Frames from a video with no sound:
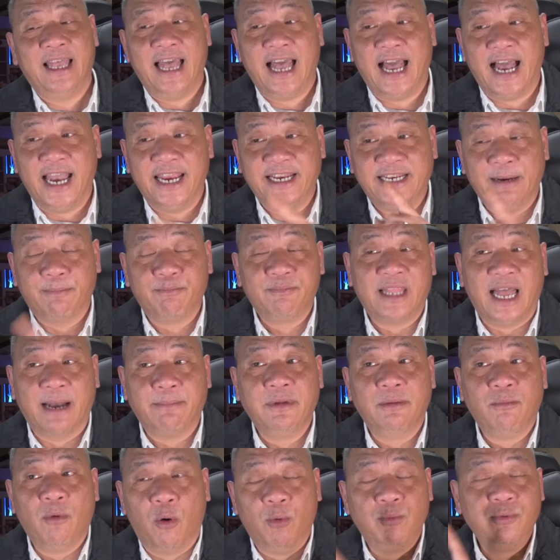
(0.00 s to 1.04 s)

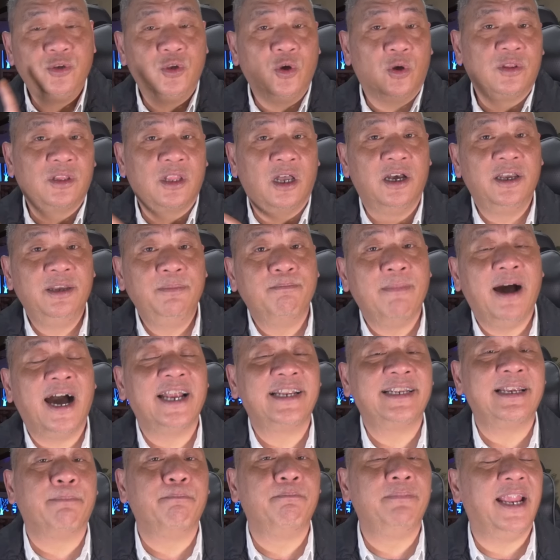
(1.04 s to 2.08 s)
284 cho tới
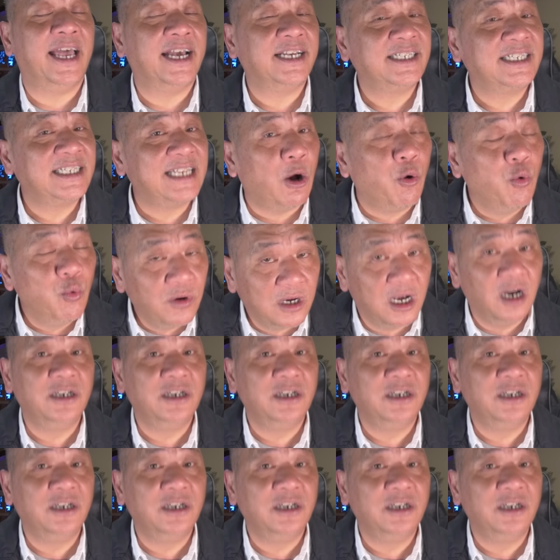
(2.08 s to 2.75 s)
306